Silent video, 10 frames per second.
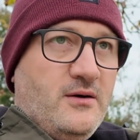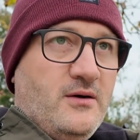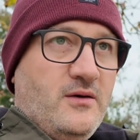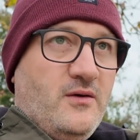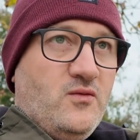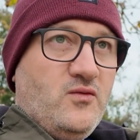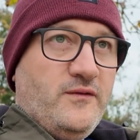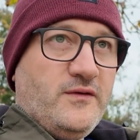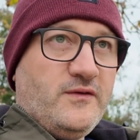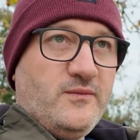euh, où
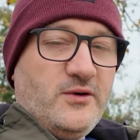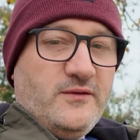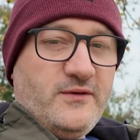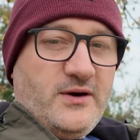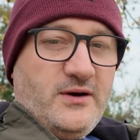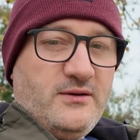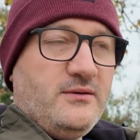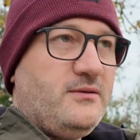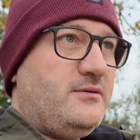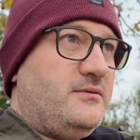effectivement il va
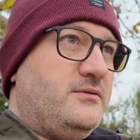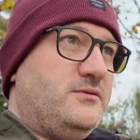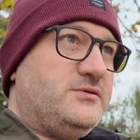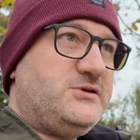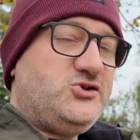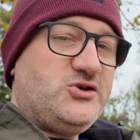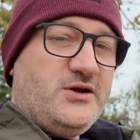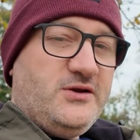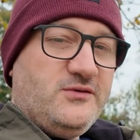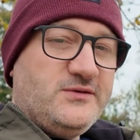euh, aussi
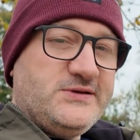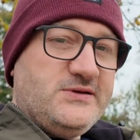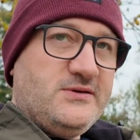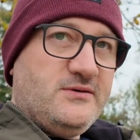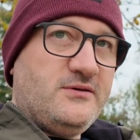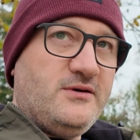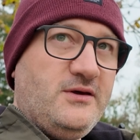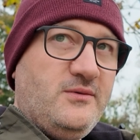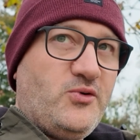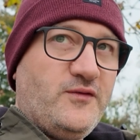gérer les toxines
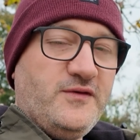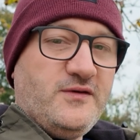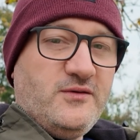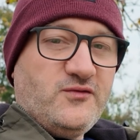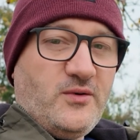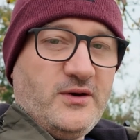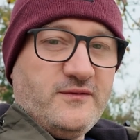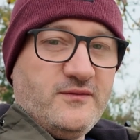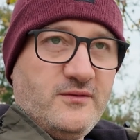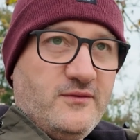et profiter
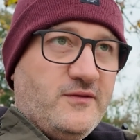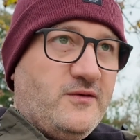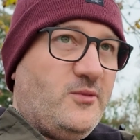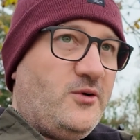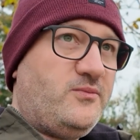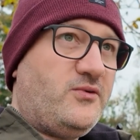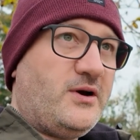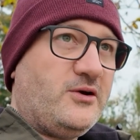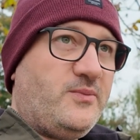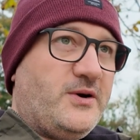soit euh, effectivement pour
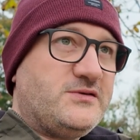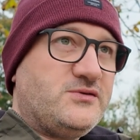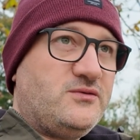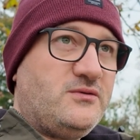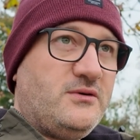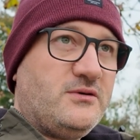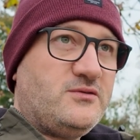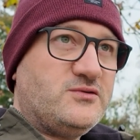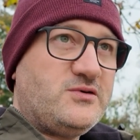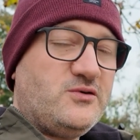la récupération
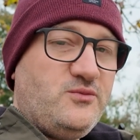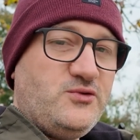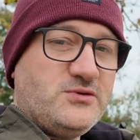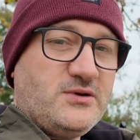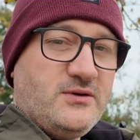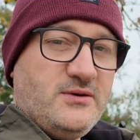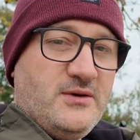construire du muscle,